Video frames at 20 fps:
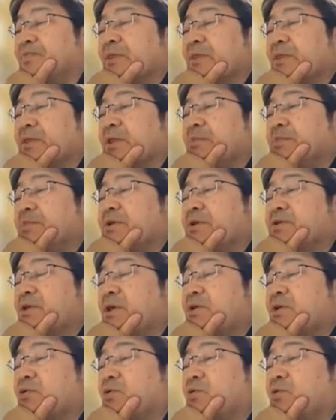で、ピーク
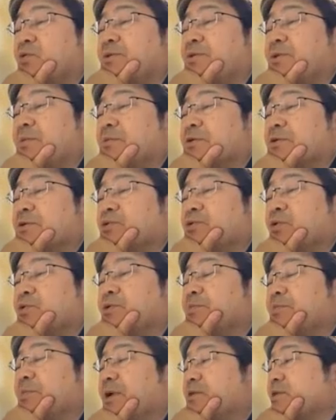性能を見てみると
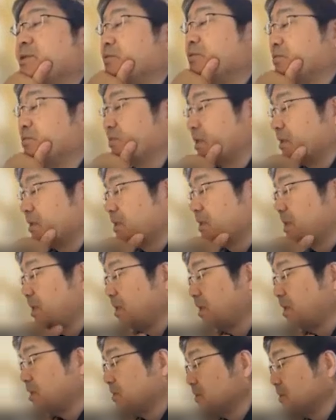2% ぐらい
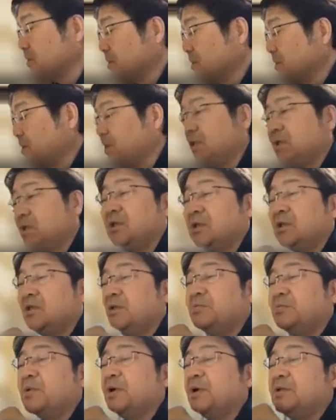で
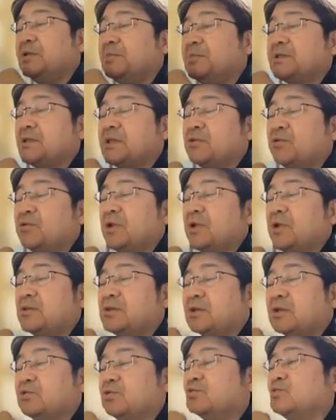2% に
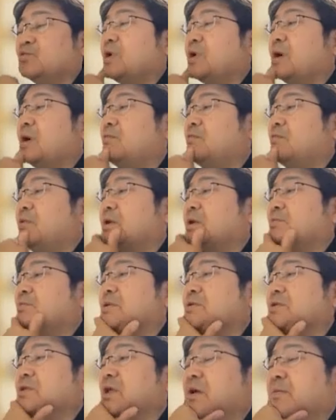なっているということが分かり
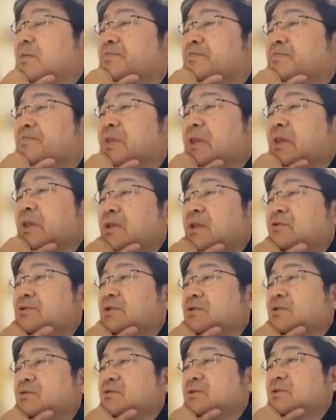ました。で、
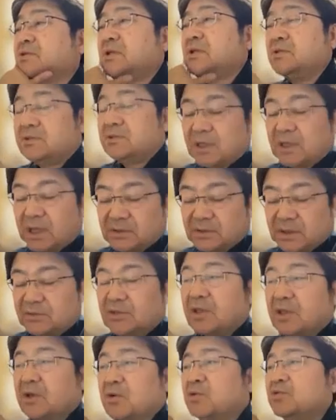ウィークスケールな
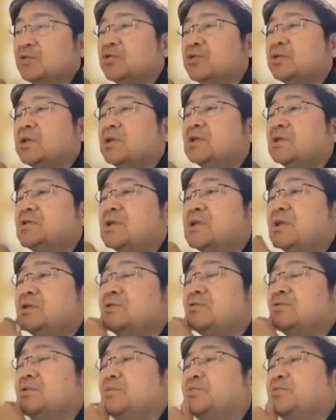んで、今度
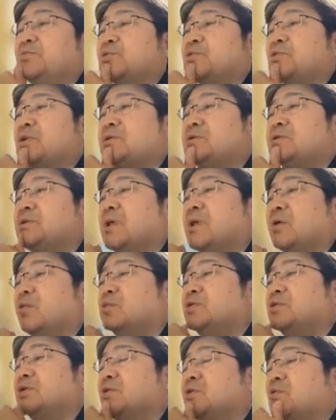32プロセス
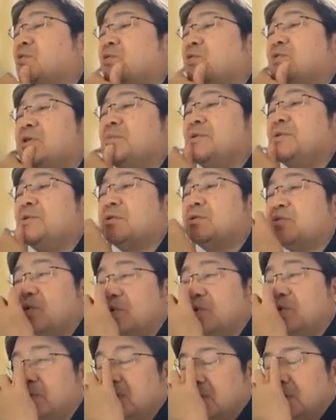でこう実行してみた
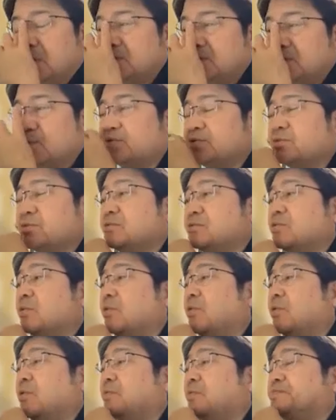と。そうする
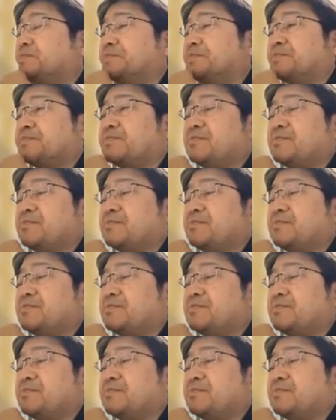と、